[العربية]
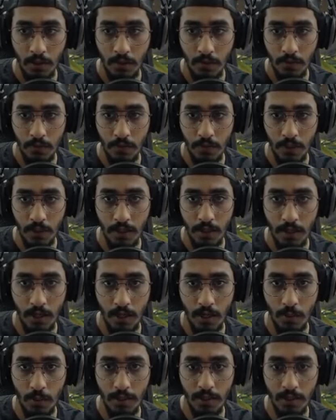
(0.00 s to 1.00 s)

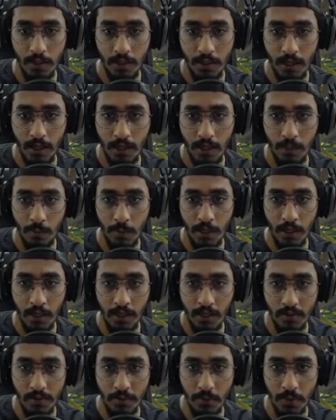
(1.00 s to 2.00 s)
فحاولت اني اخلي معاي
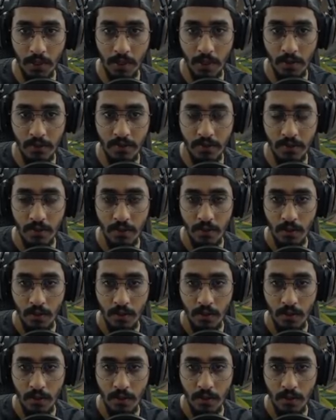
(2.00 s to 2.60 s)
سبيرز